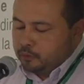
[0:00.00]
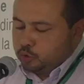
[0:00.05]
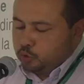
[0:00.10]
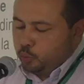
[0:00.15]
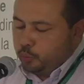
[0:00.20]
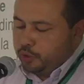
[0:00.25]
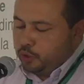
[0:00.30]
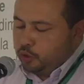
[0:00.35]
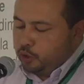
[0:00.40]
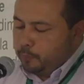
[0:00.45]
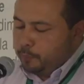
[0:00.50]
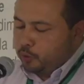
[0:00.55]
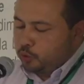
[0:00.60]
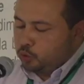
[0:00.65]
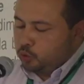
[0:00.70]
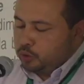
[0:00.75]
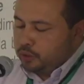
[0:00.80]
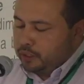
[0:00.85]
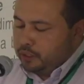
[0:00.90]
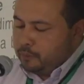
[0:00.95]
tuvieron la
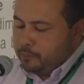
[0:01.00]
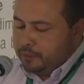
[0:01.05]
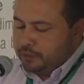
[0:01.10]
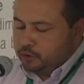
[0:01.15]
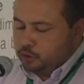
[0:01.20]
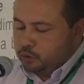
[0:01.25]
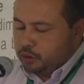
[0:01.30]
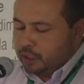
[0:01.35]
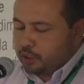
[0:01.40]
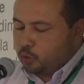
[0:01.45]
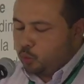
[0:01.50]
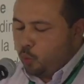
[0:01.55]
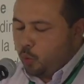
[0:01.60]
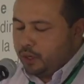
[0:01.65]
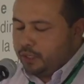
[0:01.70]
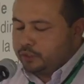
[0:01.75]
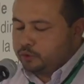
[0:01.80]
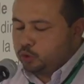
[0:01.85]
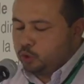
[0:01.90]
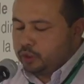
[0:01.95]
oportunidad de mencionar
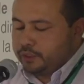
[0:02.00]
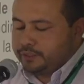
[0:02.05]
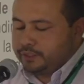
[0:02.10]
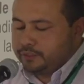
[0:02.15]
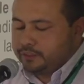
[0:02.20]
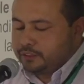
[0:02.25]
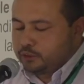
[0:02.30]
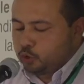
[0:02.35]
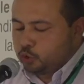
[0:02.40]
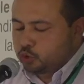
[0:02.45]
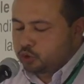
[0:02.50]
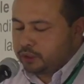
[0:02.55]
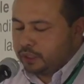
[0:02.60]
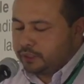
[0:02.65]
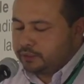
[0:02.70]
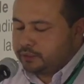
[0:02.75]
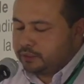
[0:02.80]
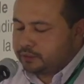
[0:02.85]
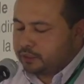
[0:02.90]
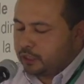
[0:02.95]
cuáles son esas
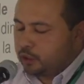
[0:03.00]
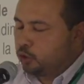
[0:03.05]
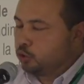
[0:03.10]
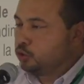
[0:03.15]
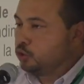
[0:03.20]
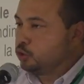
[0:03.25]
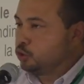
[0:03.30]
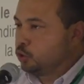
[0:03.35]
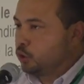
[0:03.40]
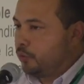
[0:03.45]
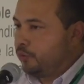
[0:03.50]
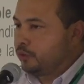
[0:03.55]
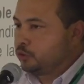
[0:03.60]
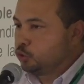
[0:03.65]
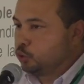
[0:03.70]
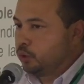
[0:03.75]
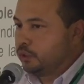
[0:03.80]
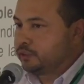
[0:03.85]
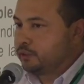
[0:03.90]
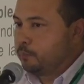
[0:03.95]
circunstancias que condicionaban
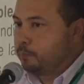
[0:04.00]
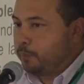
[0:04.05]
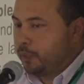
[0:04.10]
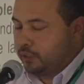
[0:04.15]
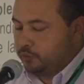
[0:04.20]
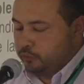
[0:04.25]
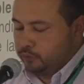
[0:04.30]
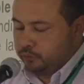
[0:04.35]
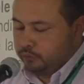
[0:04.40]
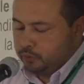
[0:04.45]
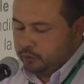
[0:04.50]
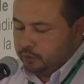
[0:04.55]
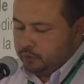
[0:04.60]
su desempeño,